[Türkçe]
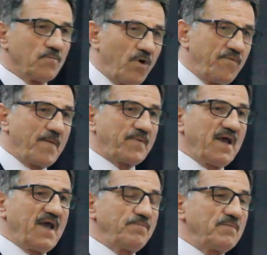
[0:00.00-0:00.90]
O
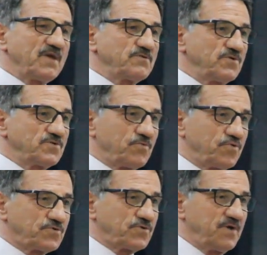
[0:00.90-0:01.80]
fabrika yapılmadan önce
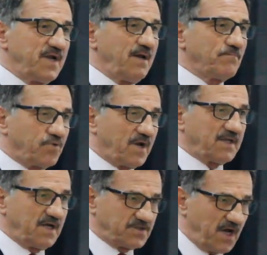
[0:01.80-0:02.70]
Kurşunlu'ya
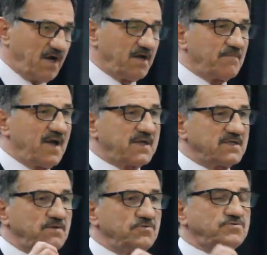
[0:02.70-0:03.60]
buradan Çankırı
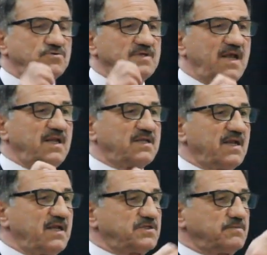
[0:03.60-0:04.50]
merkezden 350
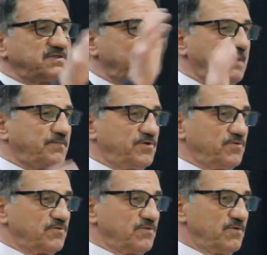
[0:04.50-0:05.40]
tane işçimiz gelip
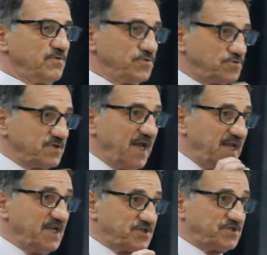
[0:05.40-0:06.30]
gidiyordu.
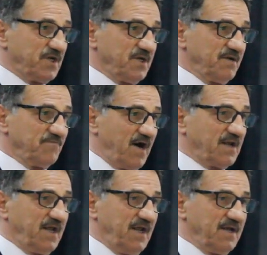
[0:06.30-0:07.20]
350 işçi
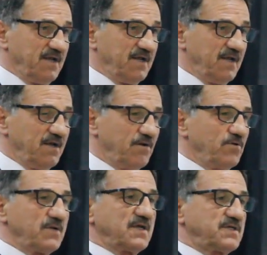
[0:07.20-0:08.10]
vardiyeli.
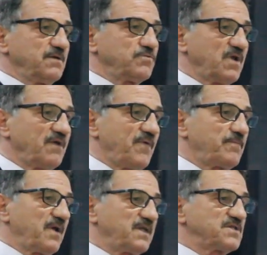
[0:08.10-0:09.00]
Onlar şimdi burada
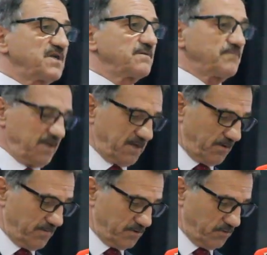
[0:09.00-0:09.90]
fabrikada çalışmaya
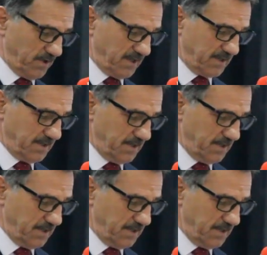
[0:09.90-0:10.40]
devam ediyorlar.